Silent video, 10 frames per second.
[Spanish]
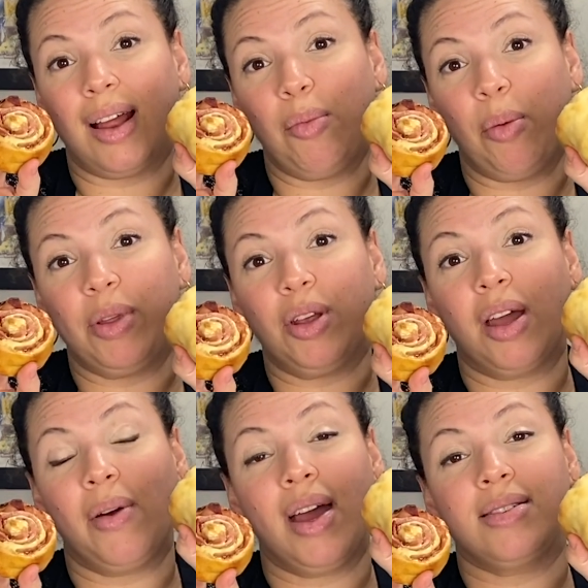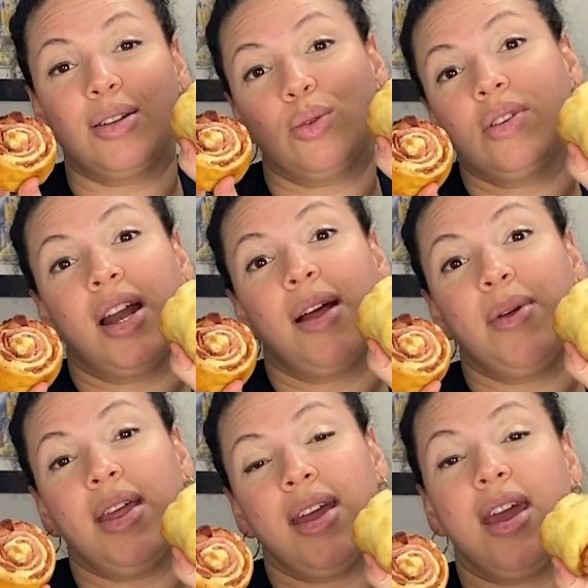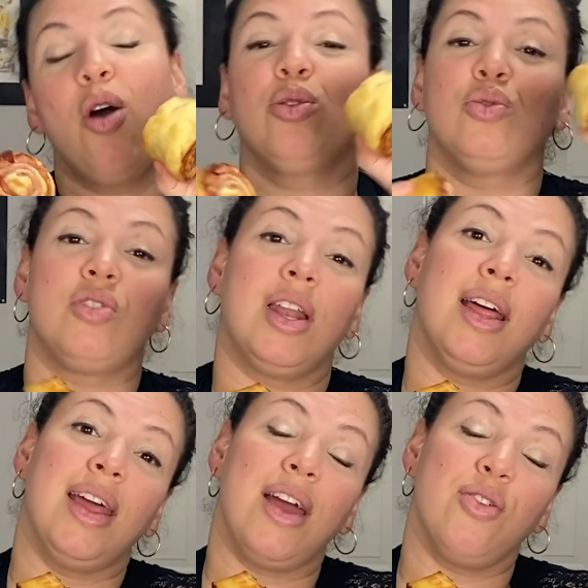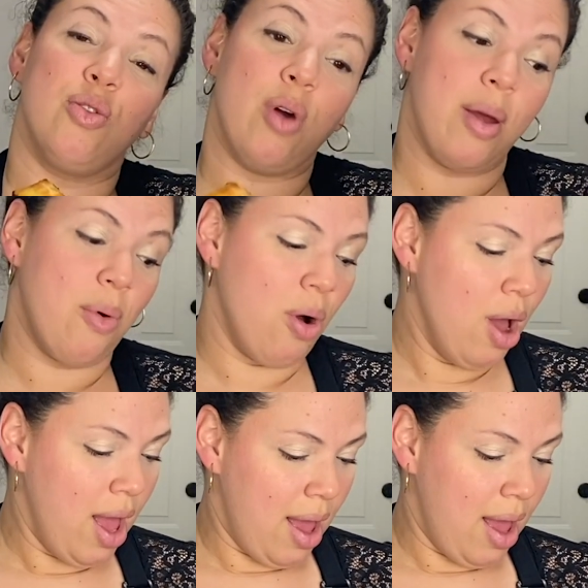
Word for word: en el momento que vayas a hacer tu cena navideña o tu cena de año nuevo.